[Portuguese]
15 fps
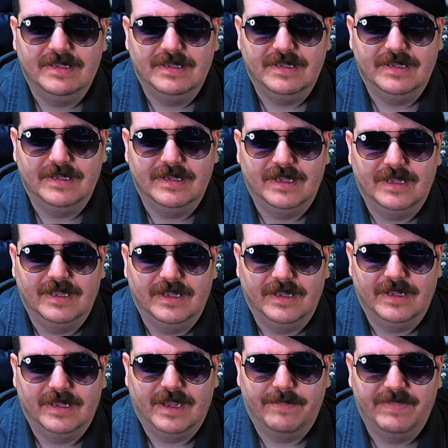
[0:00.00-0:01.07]
é, é,
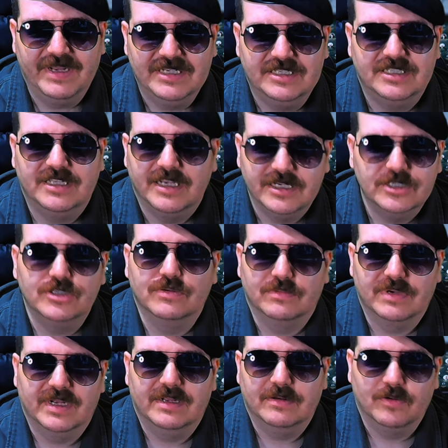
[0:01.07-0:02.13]
a PlayStation,
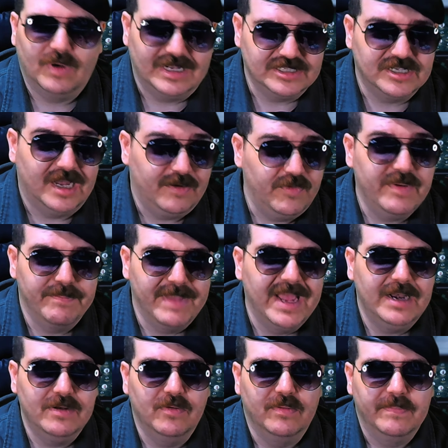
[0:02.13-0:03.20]
né, no caso a
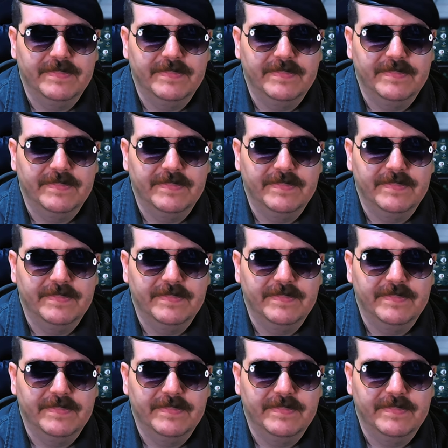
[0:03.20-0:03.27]
Rebellion,